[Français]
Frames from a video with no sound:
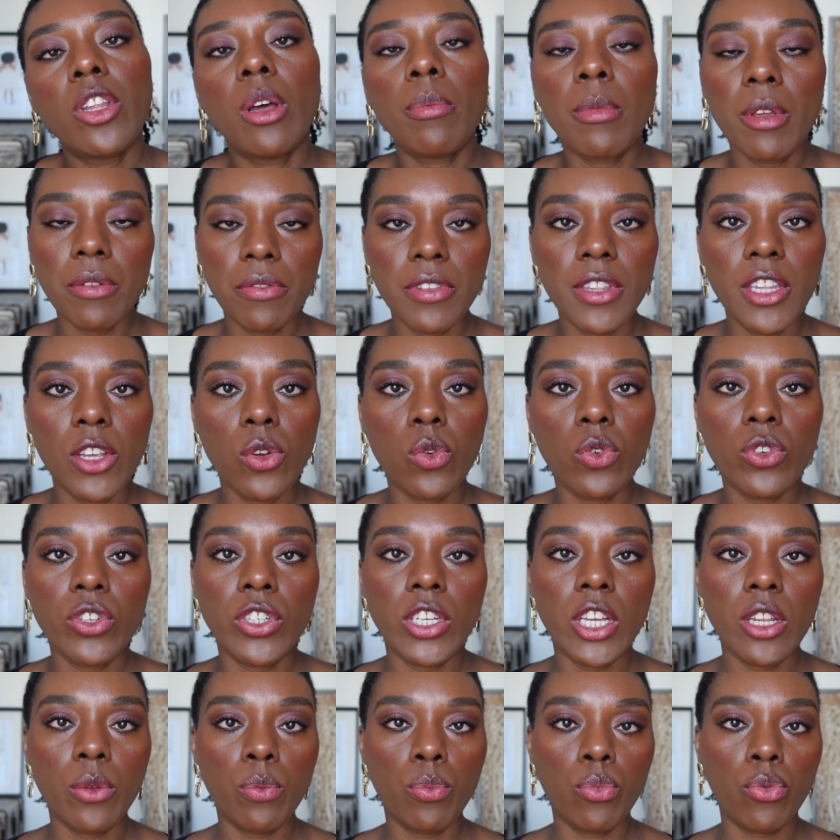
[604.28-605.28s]
dans mes vidéos,
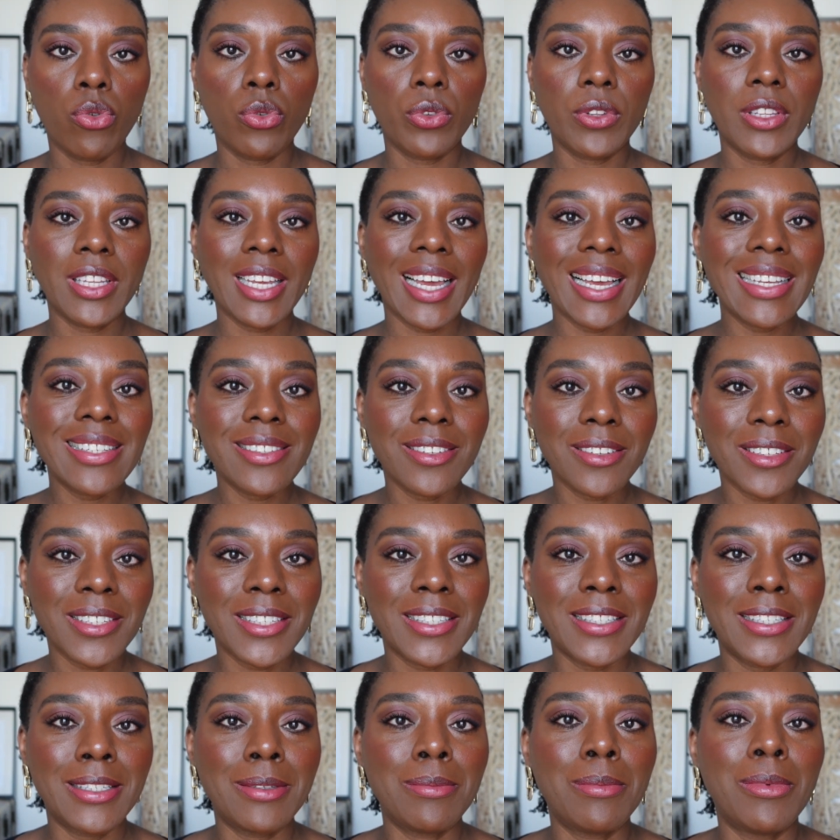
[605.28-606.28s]
j'ai une peau très
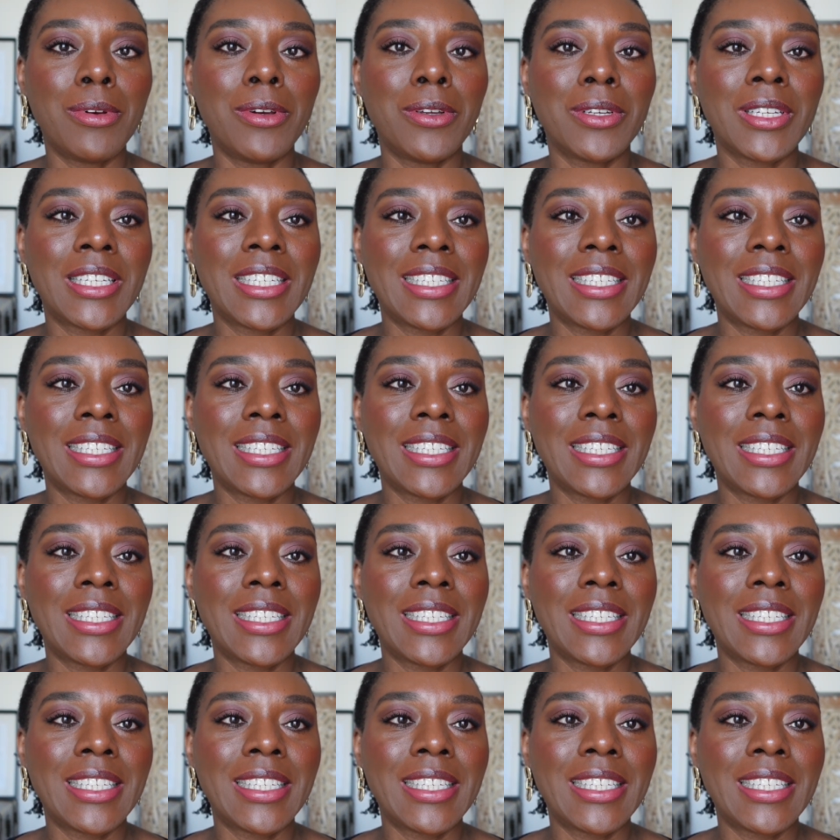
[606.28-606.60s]
sensible